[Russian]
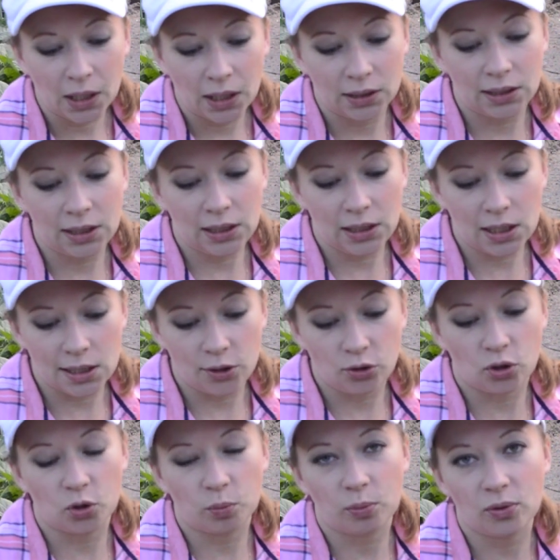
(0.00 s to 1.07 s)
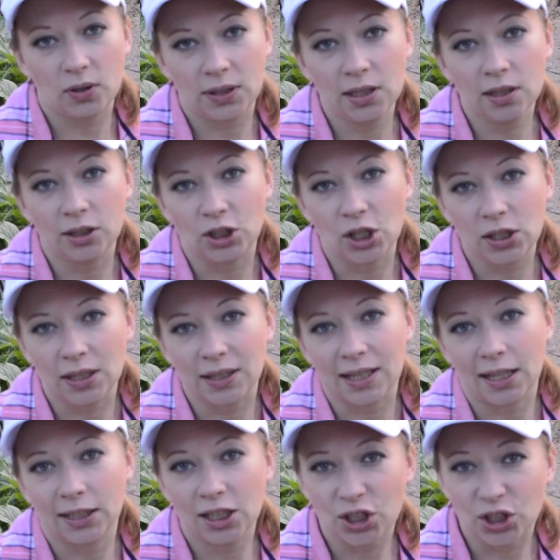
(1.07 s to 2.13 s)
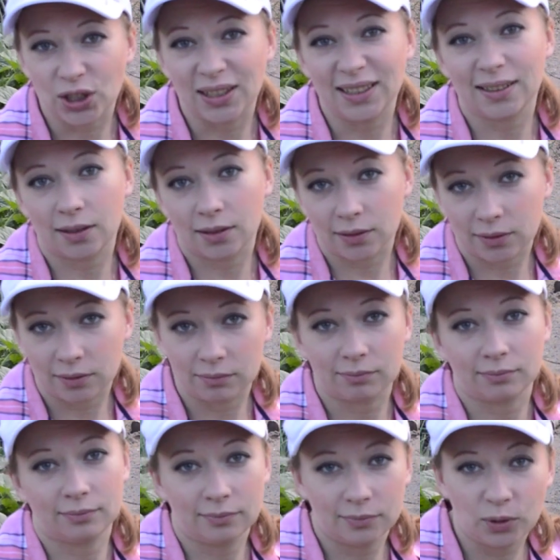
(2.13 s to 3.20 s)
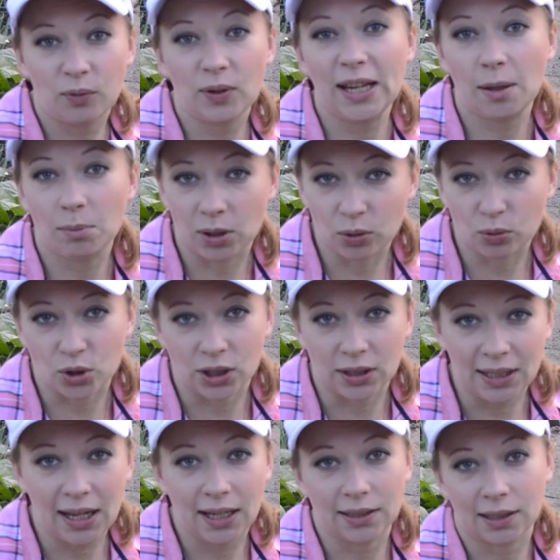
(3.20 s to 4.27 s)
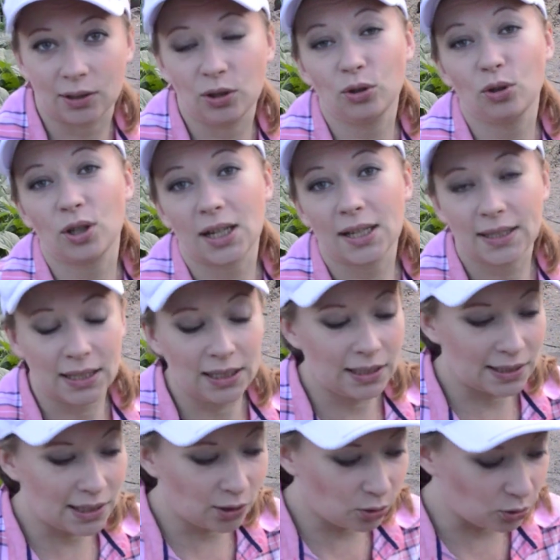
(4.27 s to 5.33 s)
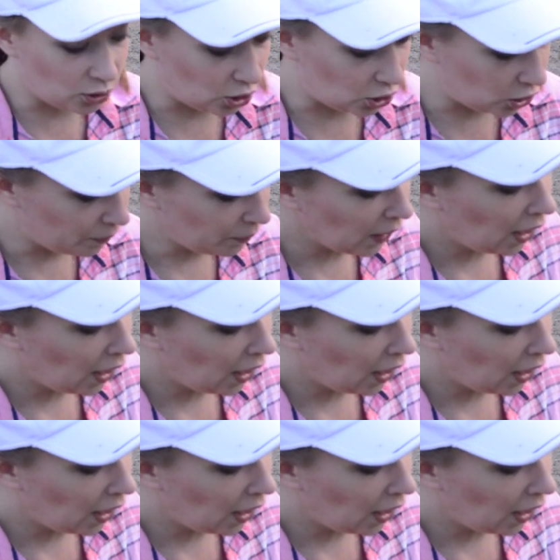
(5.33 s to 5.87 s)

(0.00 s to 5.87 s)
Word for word: Да и если чуть упустил, чистить, конечно, их э, ну, время нужно, да, иной раз и не захочешь.